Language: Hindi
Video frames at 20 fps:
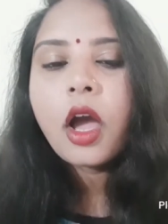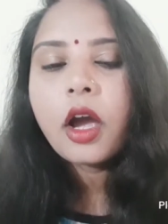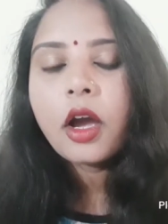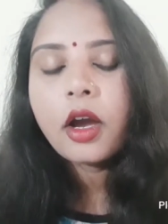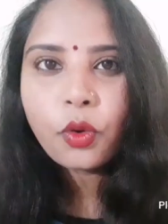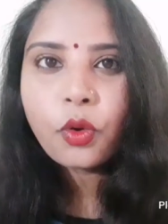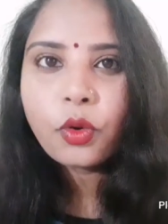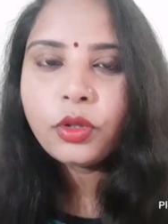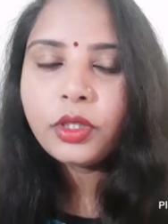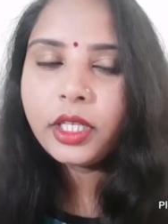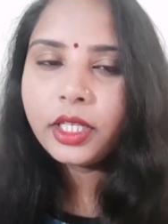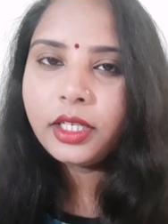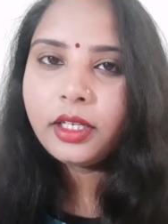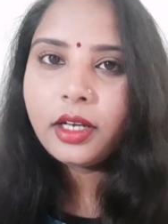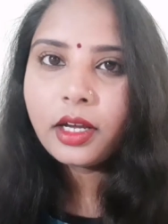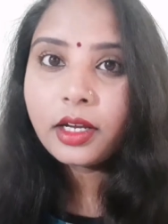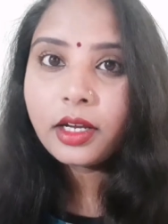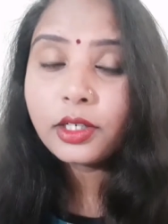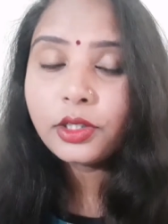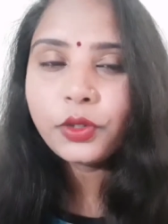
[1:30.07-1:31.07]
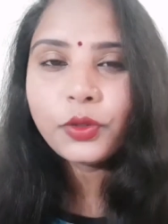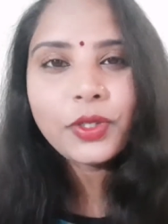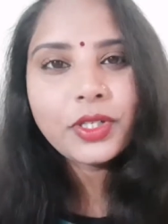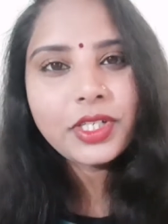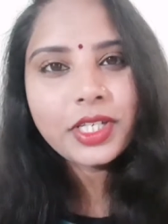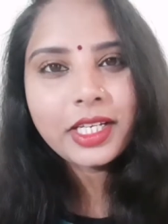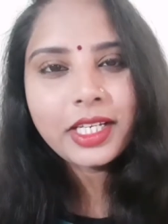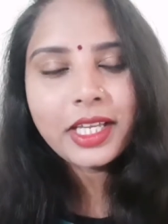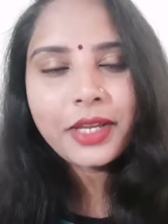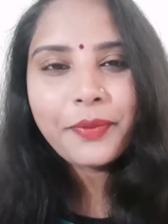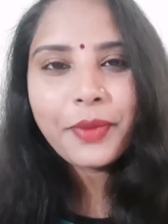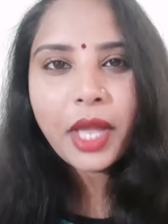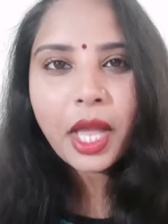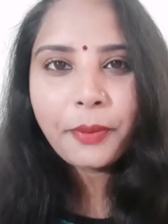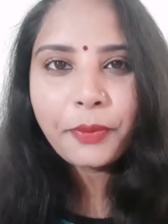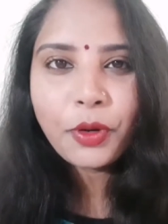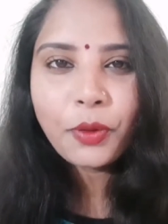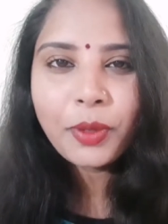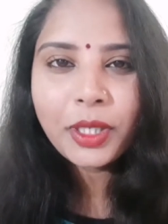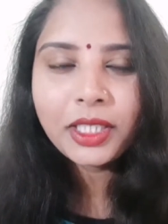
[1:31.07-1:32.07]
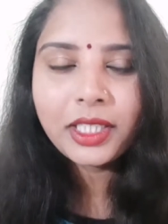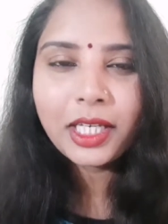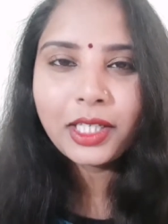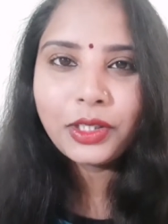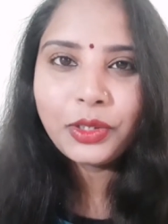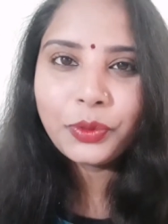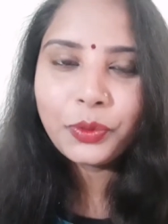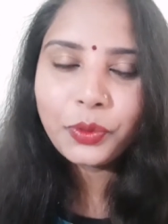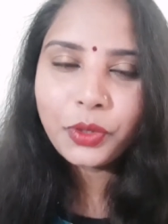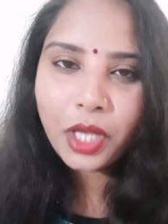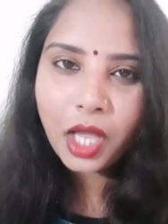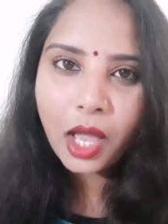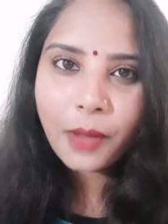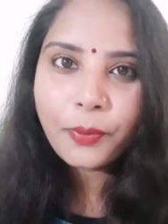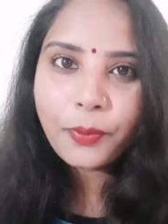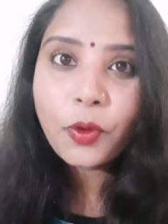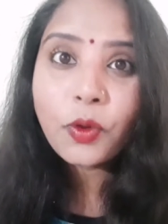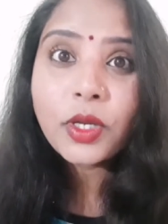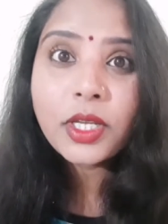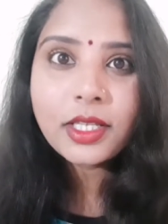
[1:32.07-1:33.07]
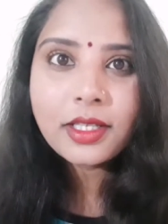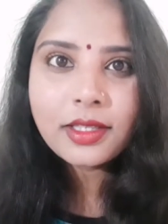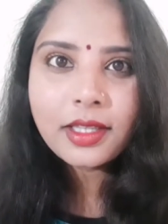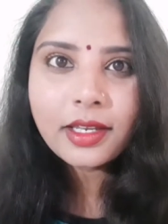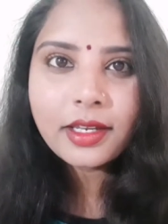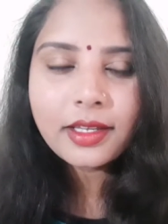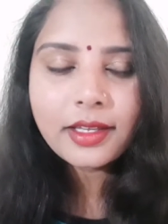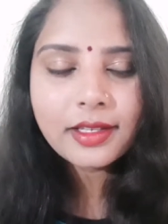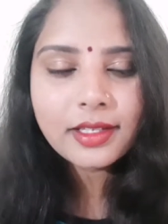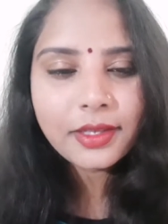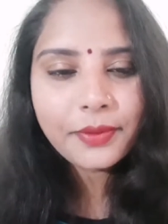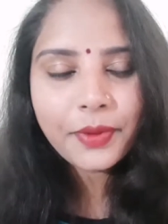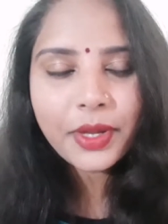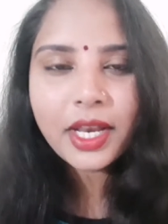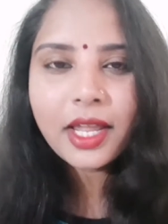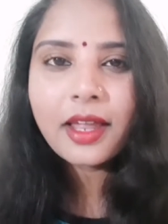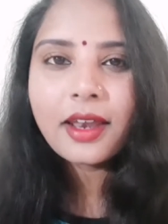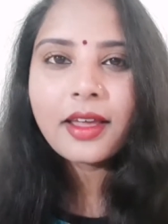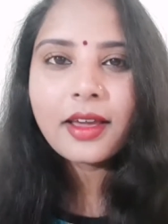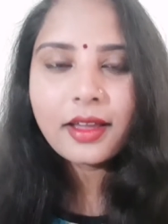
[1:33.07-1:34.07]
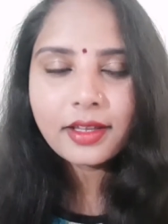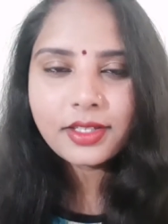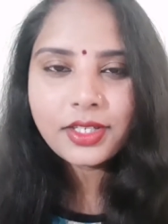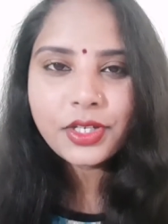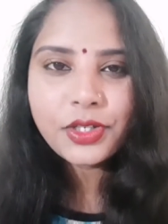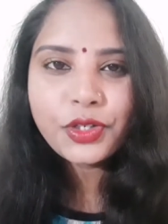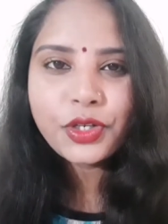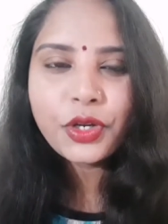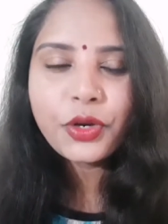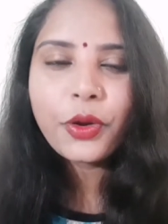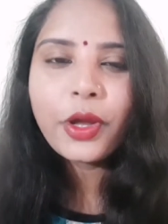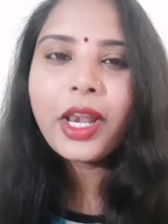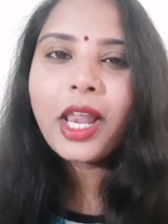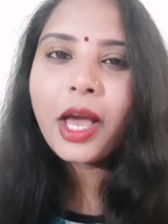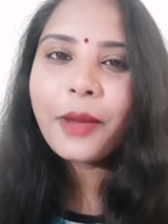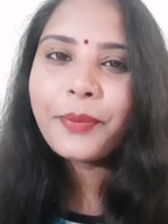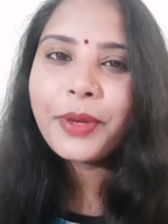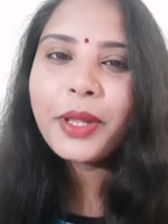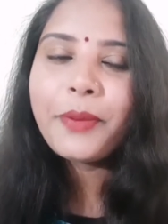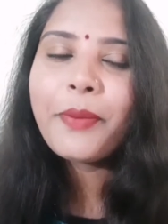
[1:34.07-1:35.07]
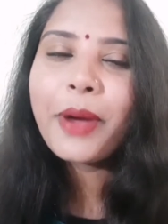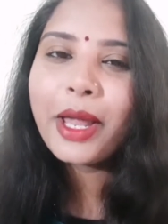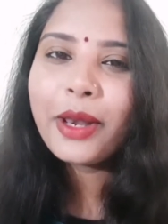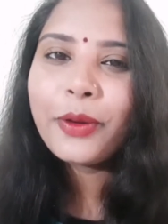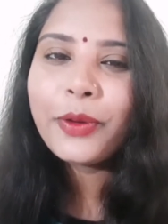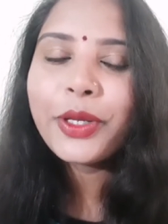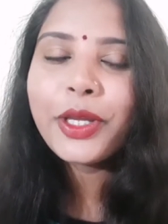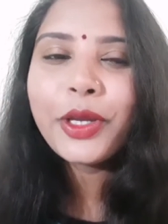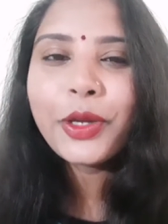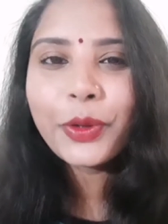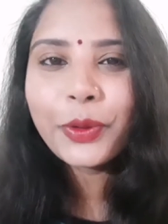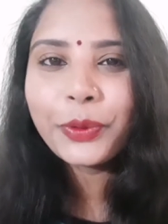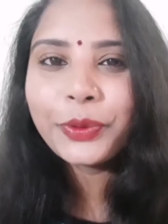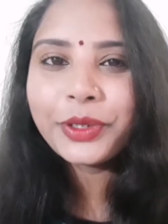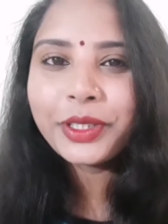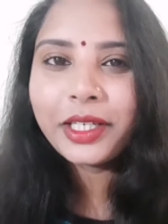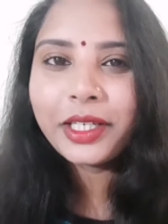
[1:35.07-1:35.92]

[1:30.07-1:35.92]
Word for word: तो देरी ना करते हुए चलिए मैं आपको बताती हूँ कि आपको किस तरीके से बनाना है जिंजर ऑयल अपने बालों की ग्रोथ